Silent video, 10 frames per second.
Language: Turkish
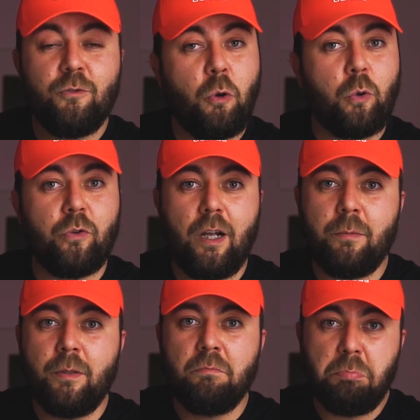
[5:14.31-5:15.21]
Çok
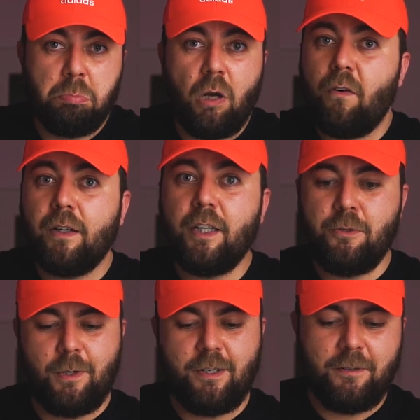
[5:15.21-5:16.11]
güzel bir
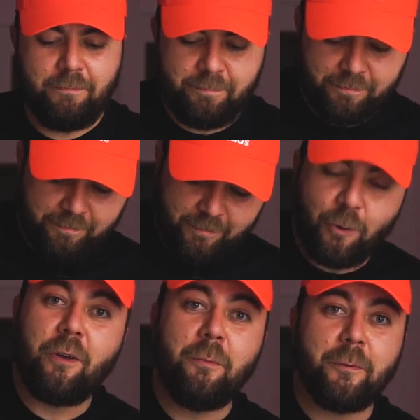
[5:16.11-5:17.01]
avantaj bence.
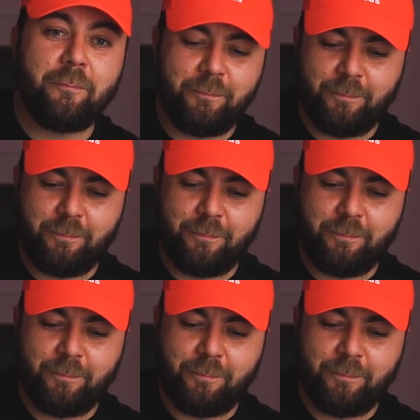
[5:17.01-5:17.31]
Öyle değil mi?